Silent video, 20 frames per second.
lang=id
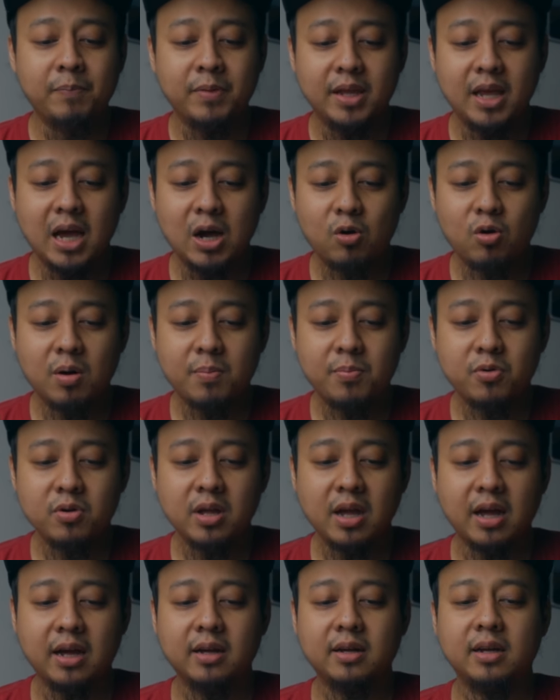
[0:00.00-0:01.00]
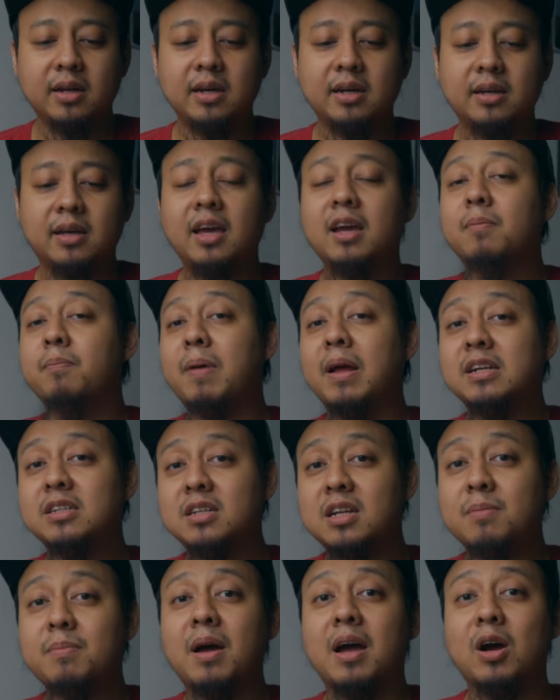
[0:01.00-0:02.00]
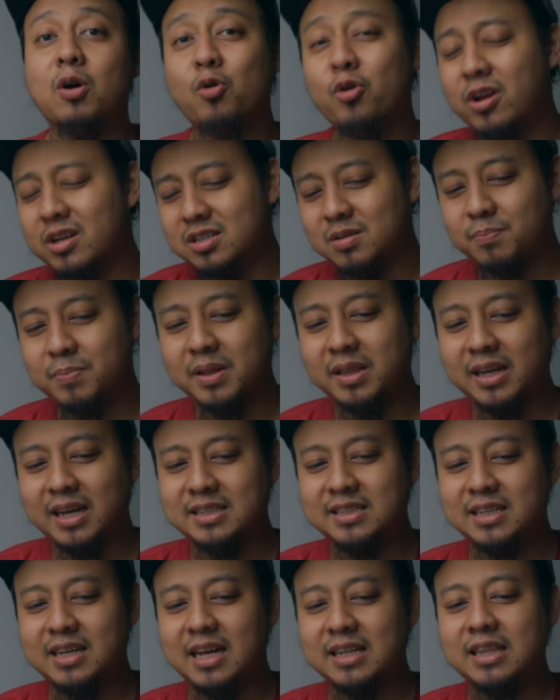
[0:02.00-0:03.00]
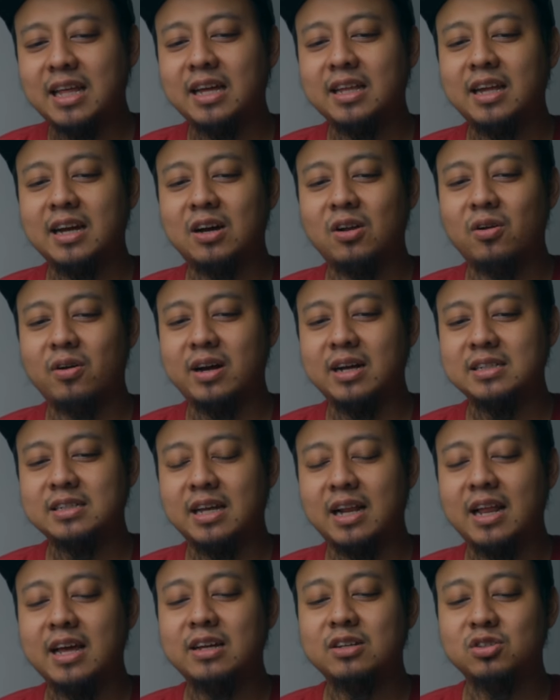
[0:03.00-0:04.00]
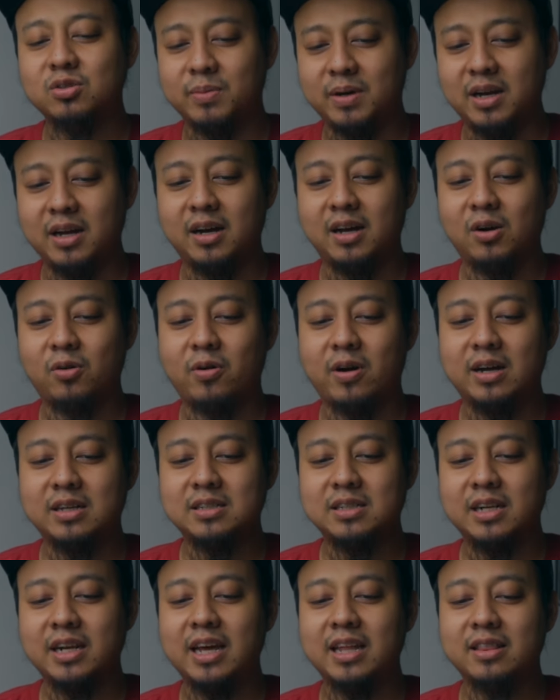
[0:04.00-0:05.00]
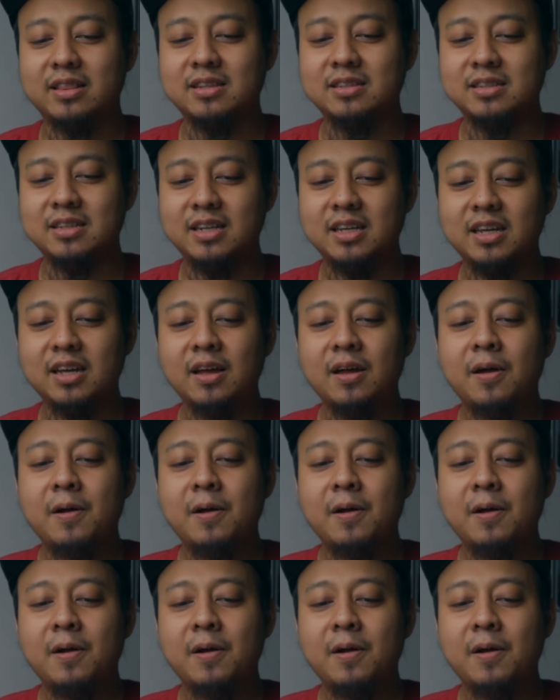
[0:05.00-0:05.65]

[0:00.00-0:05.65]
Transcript: yang gue punya uh, Geekbench 5, gue udah sempat ngasih datanya kalau nggak salah, cuman akan gue kasih lihat di sini.